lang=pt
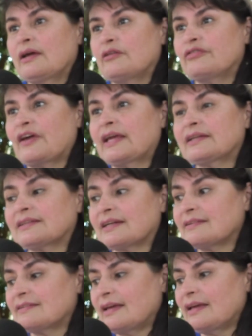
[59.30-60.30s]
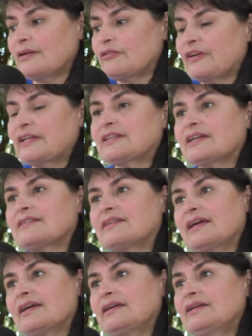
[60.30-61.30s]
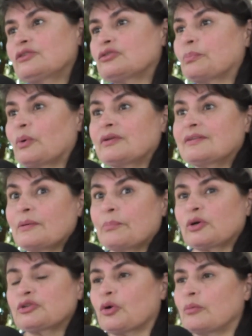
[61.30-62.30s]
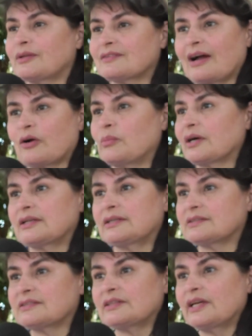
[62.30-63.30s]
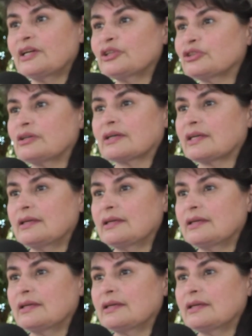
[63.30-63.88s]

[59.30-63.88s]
vem trazer, vem trazer isso. Você pode começar com uma criança desde a